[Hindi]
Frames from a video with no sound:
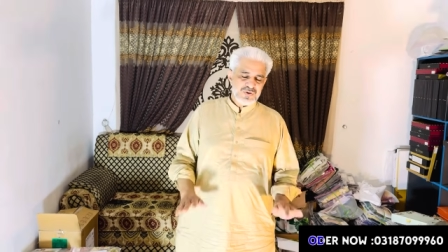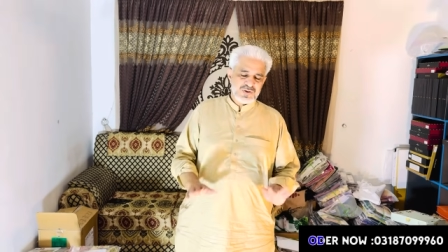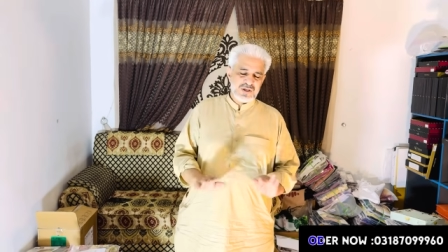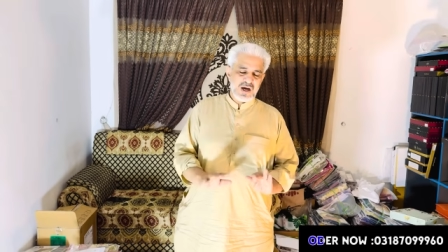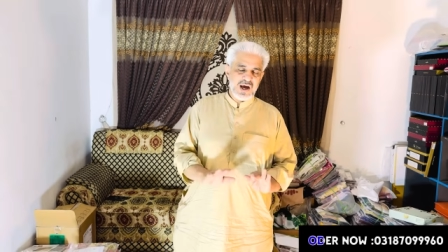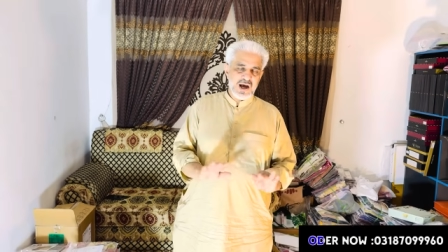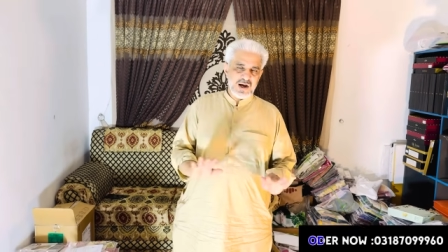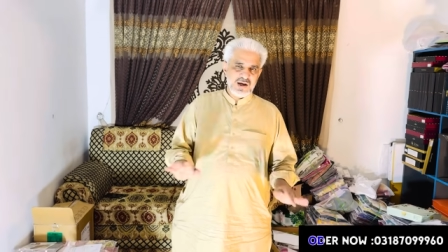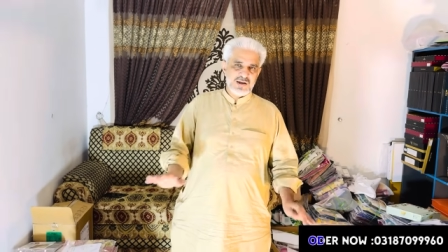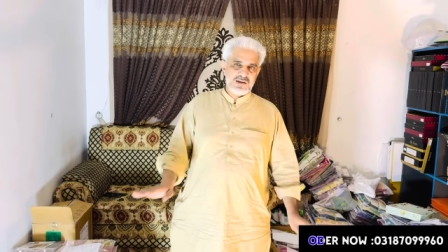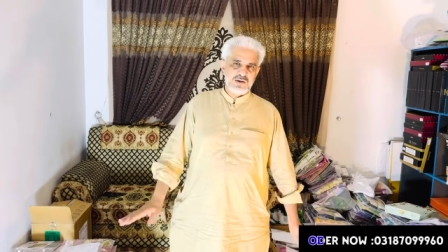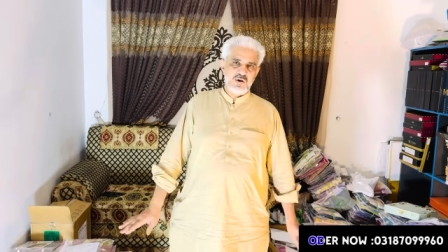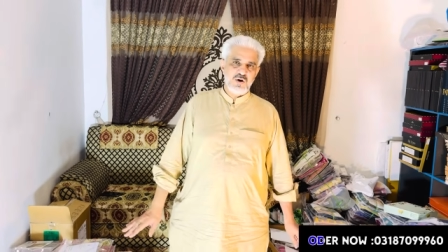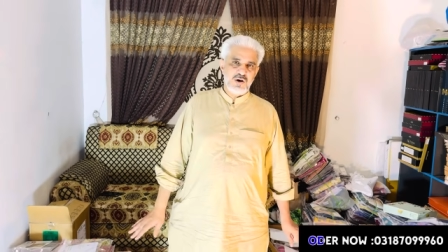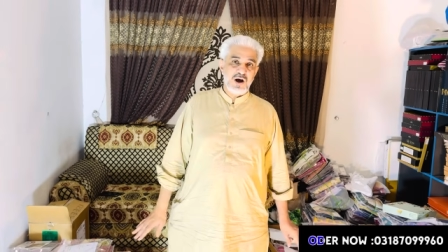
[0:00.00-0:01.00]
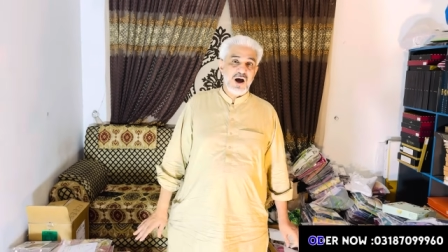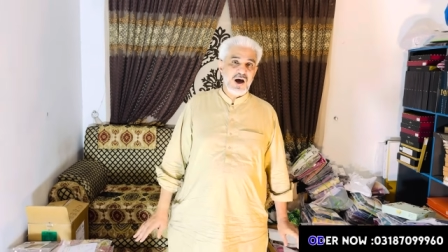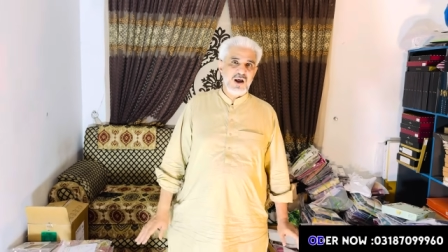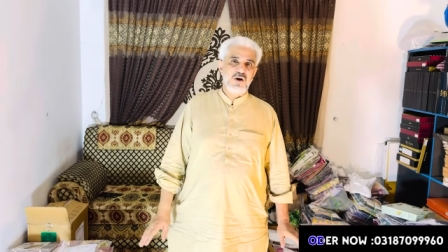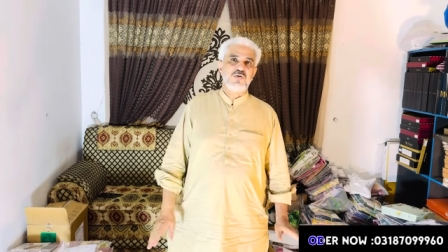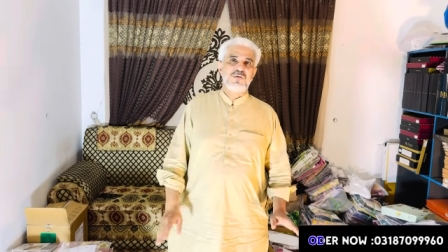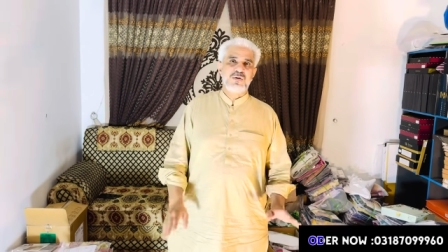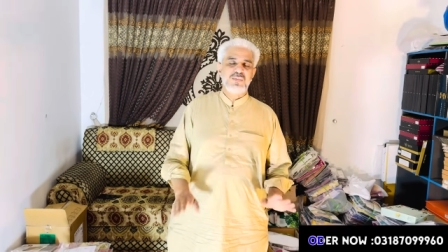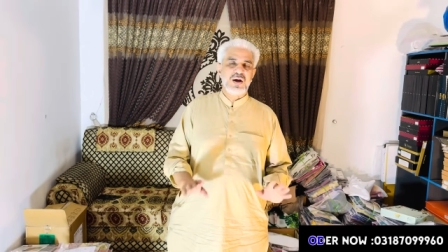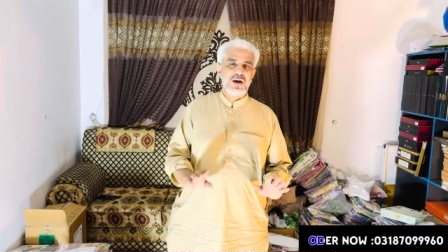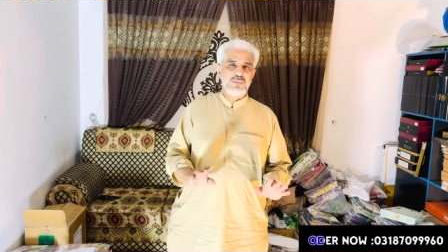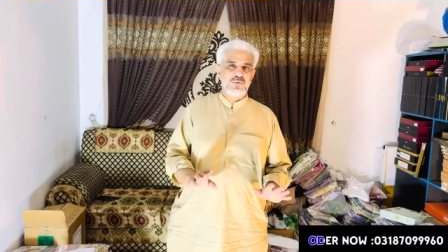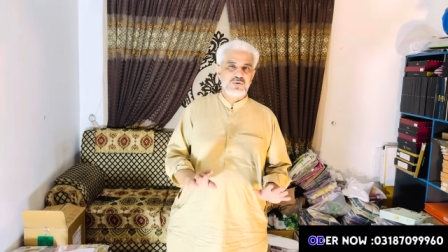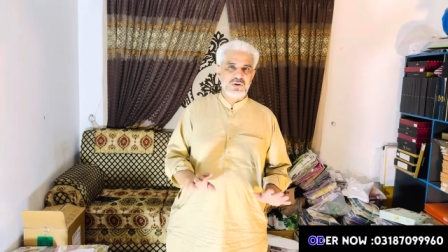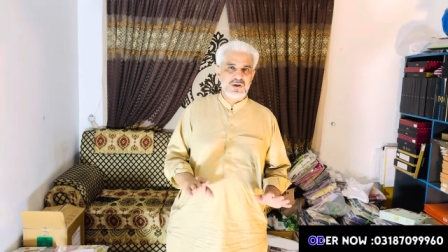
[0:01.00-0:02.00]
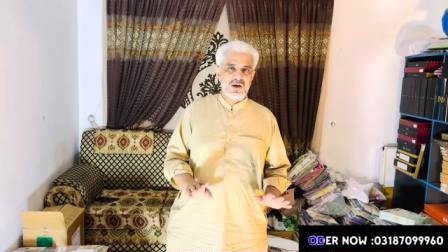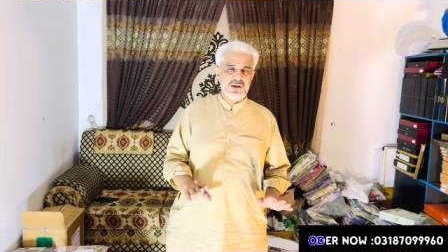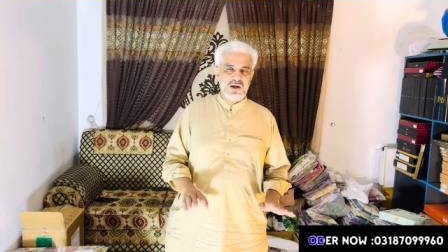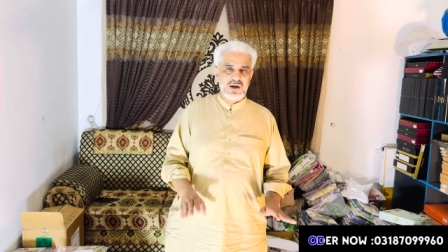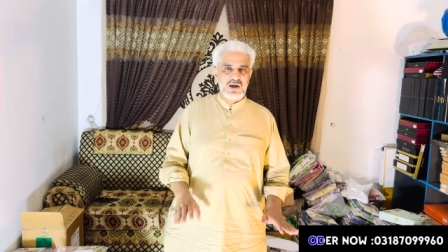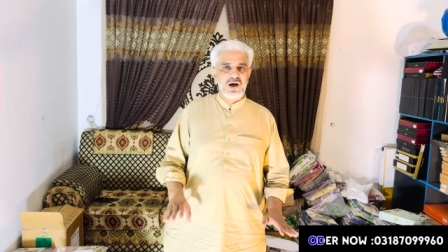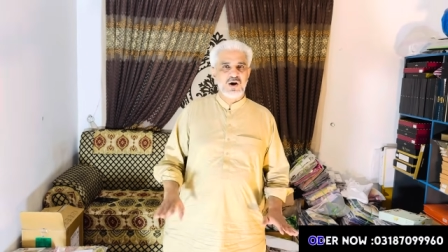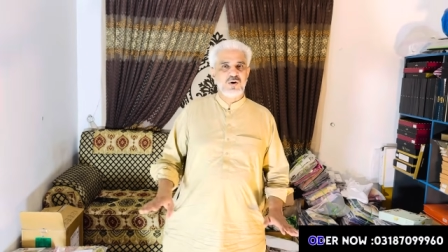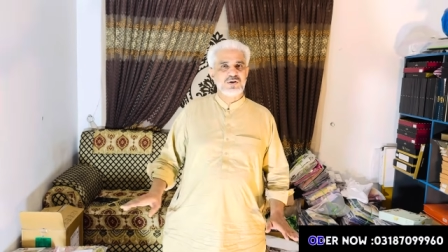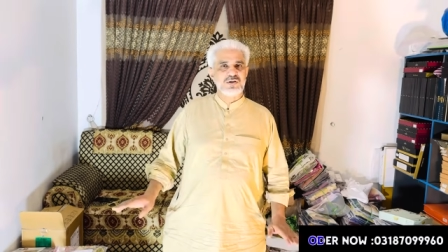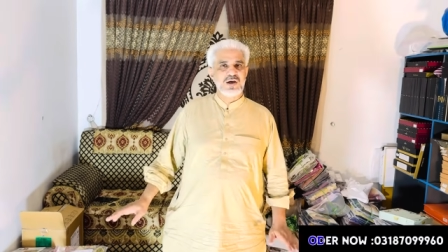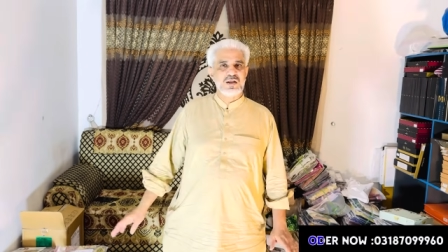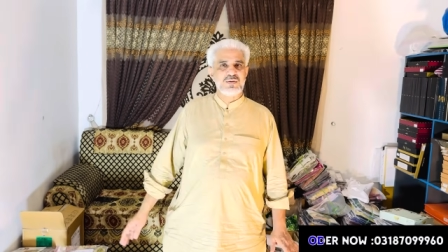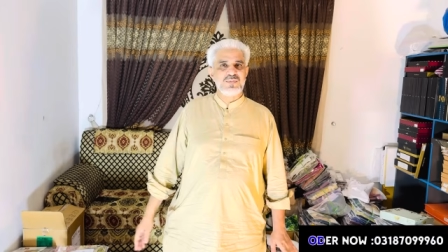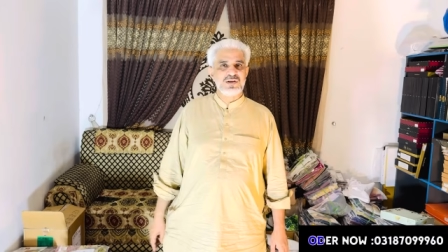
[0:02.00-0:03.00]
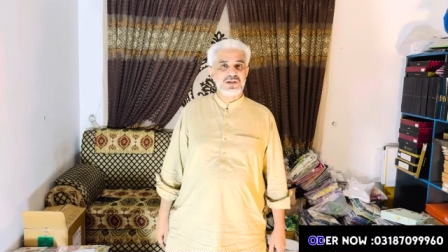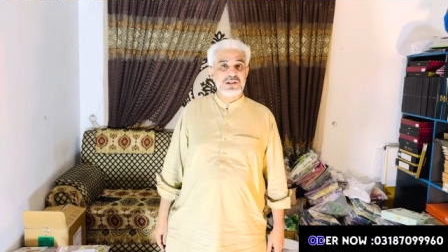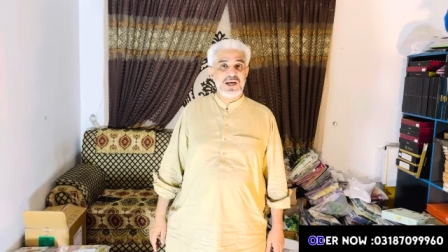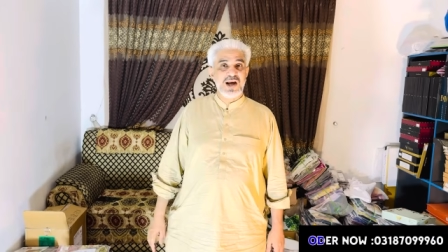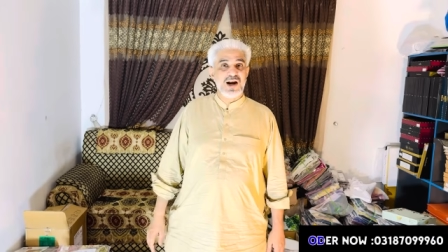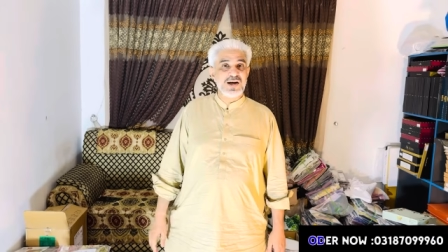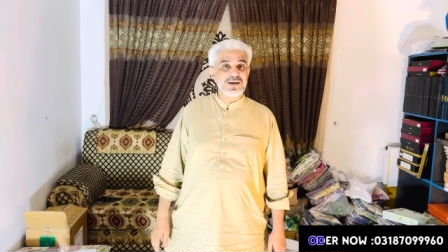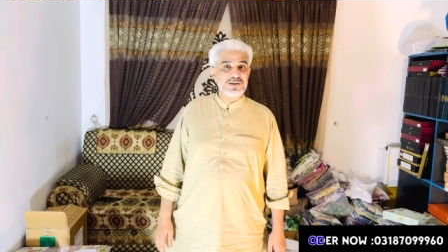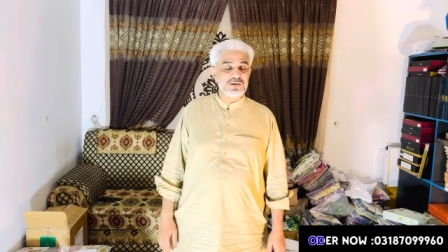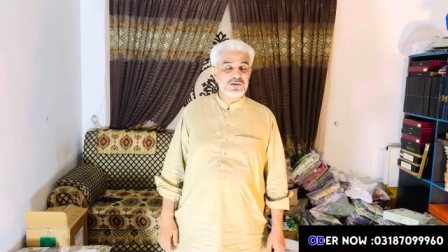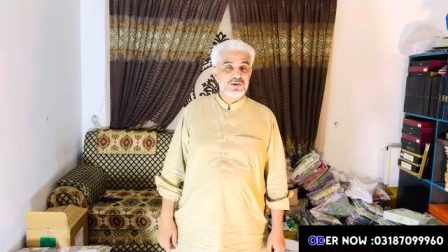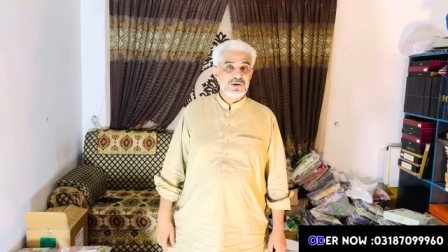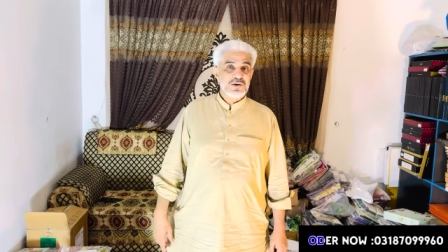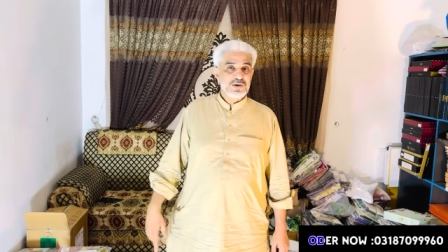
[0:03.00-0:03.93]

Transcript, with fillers: साया का स्टॉक ऑल ओवर में आपको दिया जाएगा और साथ में जेंट्स